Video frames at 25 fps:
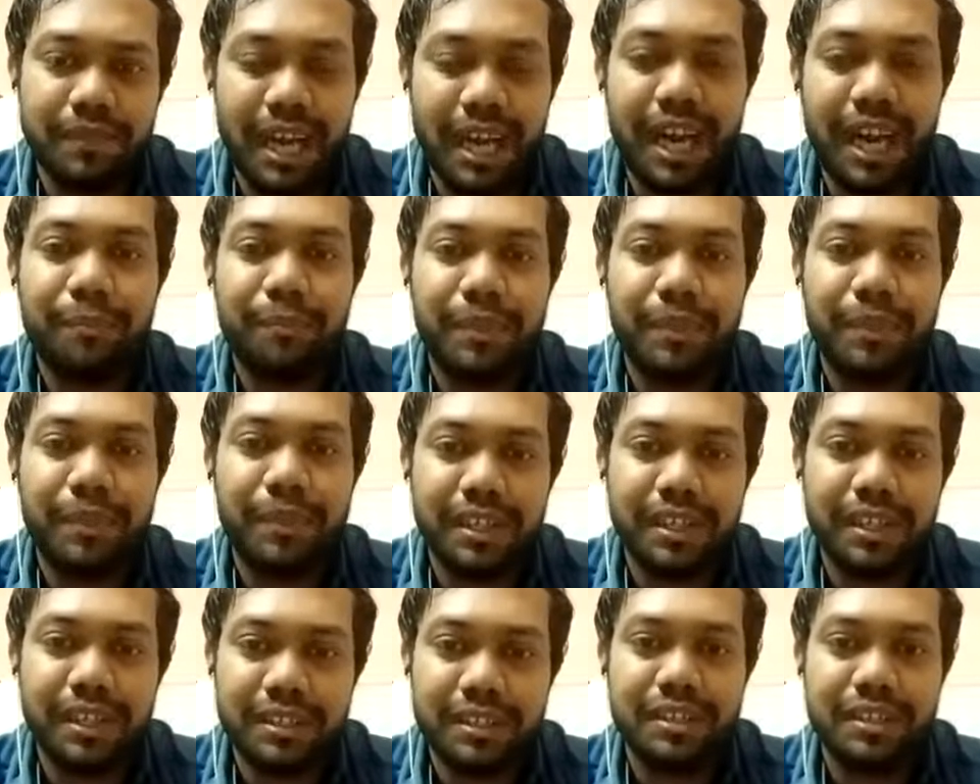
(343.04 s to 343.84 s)

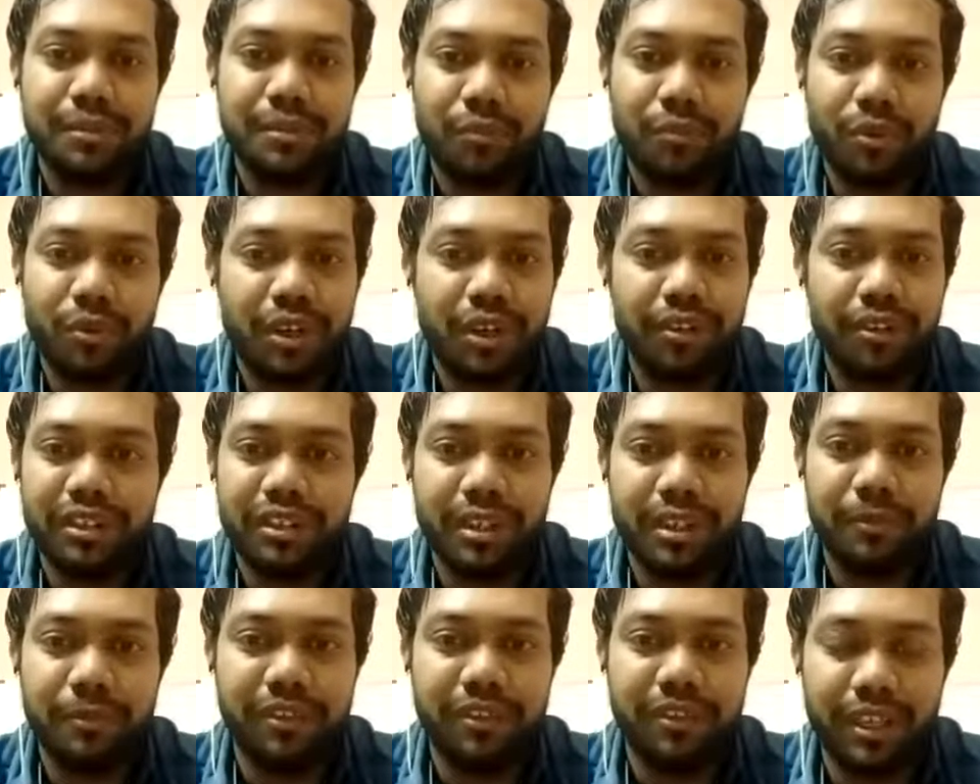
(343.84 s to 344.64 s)
ஹாப்பியஸ்ட் மூடில்
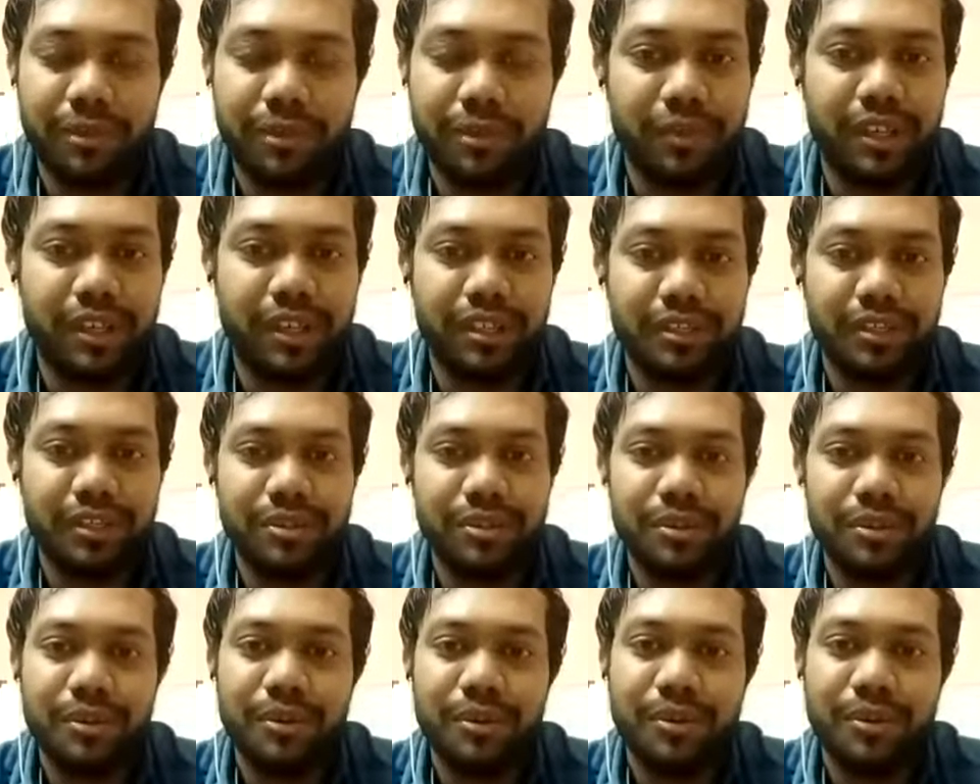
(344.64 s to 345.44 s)
வந்து நம்ம வைக்க முடியாது
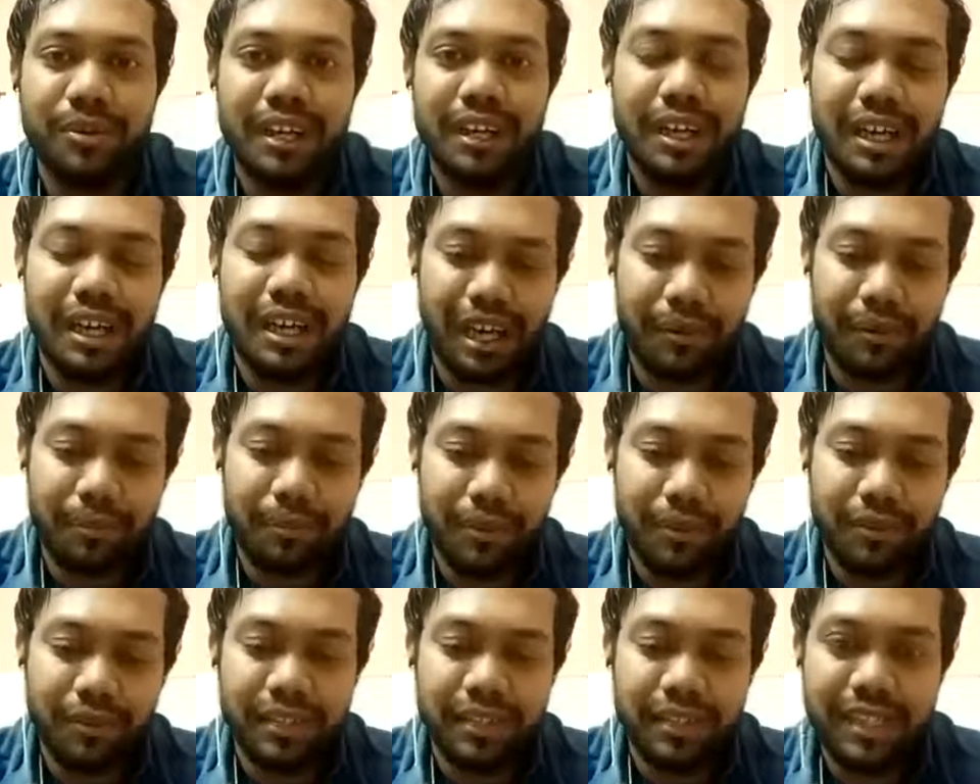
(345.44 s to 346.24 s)
ஸோ அப்போ
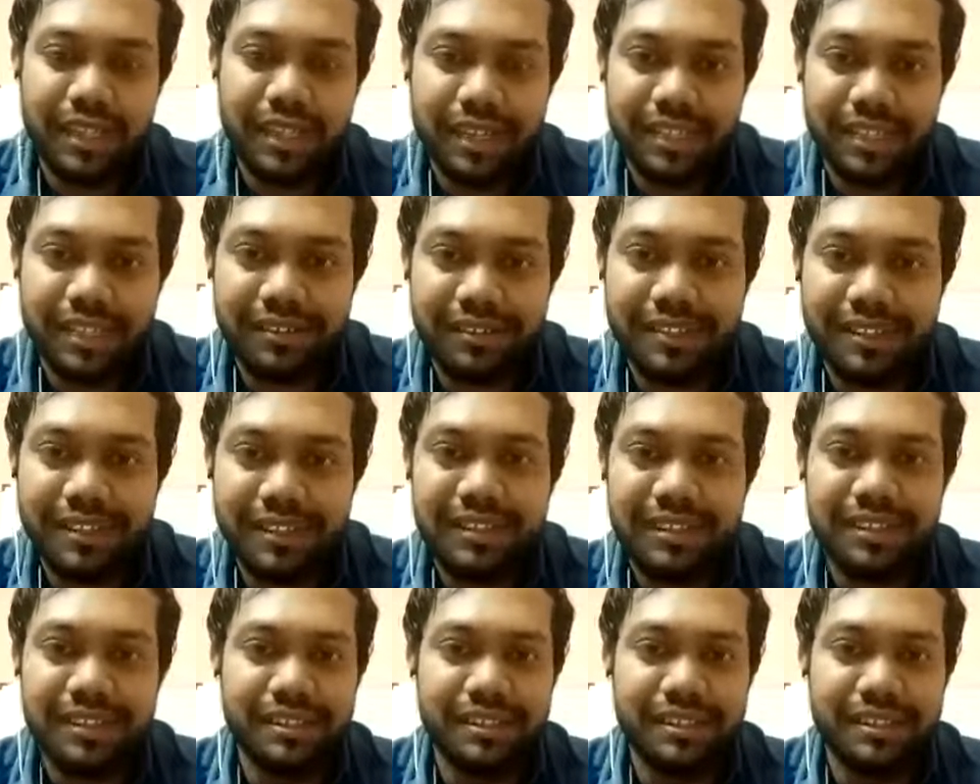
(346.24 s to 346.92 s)
வந்து எனக்கு வந்து